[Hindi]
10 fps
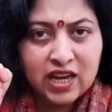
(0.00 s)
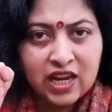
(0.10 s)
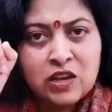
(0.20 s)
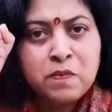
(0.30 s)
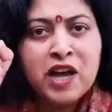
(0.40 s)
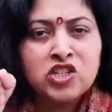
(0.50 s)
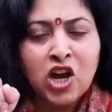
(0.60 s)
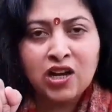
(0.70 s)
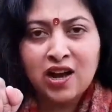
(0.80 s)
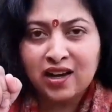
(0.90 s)
ये नहीं
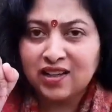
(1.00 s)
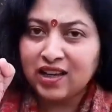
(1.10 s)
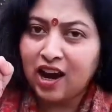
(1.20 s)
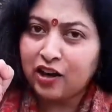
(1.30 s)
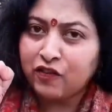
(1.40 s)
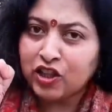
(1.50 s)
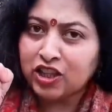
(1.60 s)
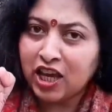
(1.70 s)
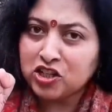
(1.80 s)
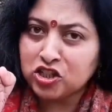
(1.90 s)
पहचाना कि अरविंद